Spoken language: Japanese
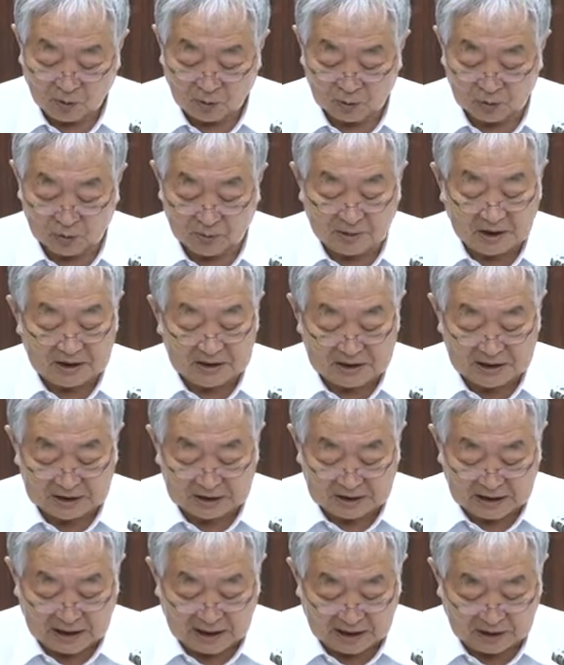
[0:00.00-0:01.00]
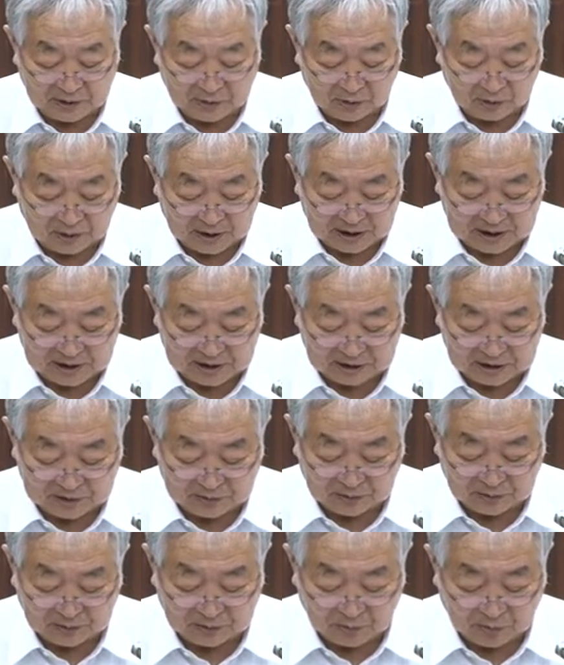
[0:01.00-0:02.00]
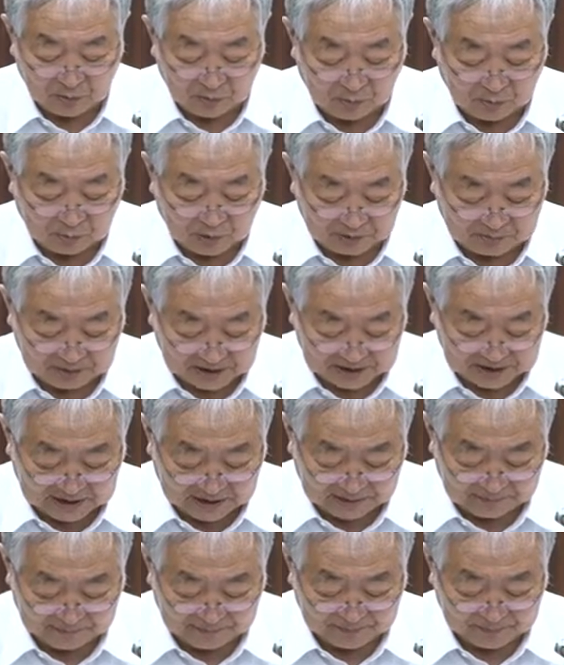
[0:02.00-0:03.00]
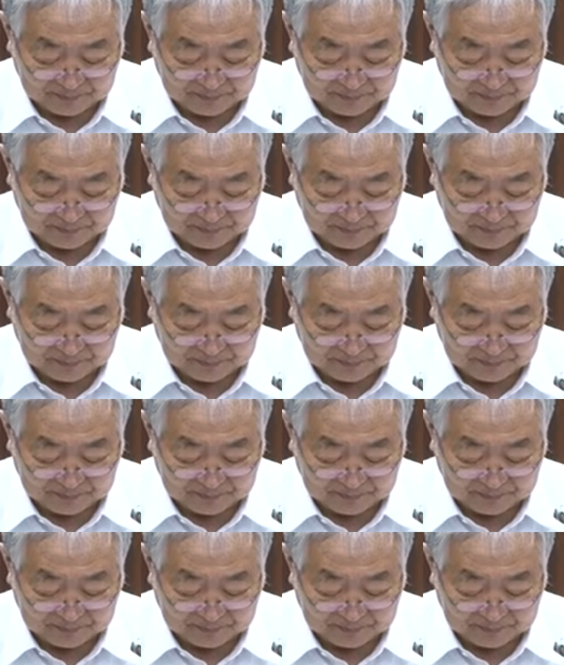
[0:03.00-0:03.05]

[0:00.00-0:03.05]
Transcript: 言葉にして表現しようと思いました